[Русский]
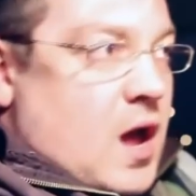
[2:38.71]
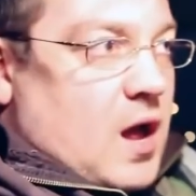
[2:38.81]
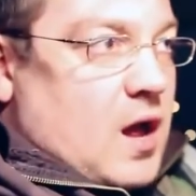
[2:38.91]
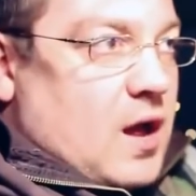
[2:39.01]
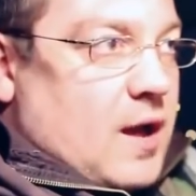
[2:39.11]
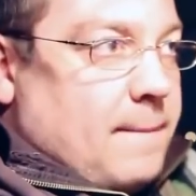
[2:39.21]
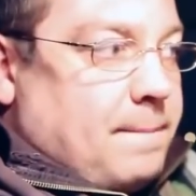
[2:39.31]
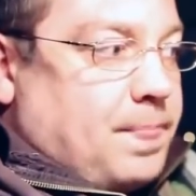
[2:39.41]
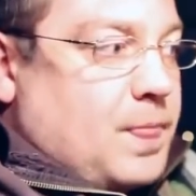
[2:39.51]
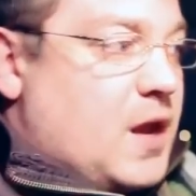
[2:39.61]
а
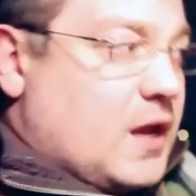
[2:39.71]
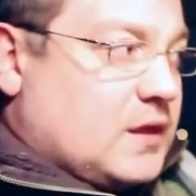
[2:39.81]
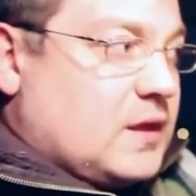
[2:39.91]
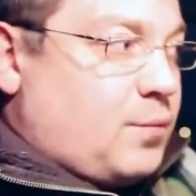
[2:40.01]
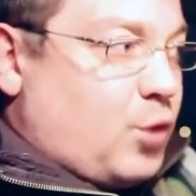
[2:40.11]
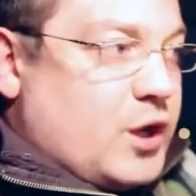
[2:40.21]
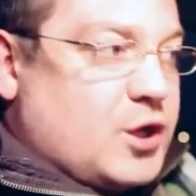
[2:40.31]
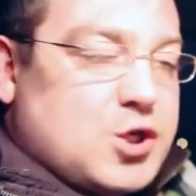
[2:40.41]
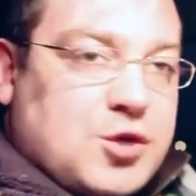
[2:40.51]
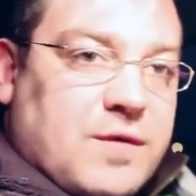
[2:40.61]
это
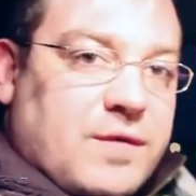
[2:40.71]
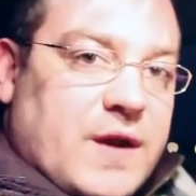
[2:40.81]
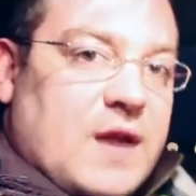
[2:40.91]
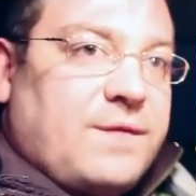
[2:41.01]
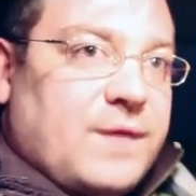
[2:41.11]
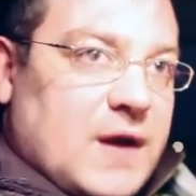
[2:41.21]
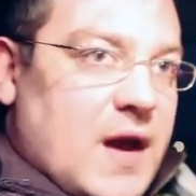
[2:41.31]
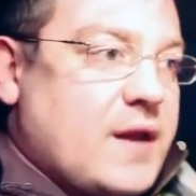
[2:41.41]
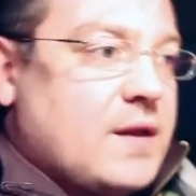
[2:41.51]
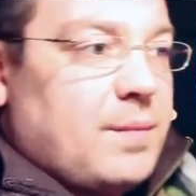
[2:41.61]
более дешевый вариант Ferrari,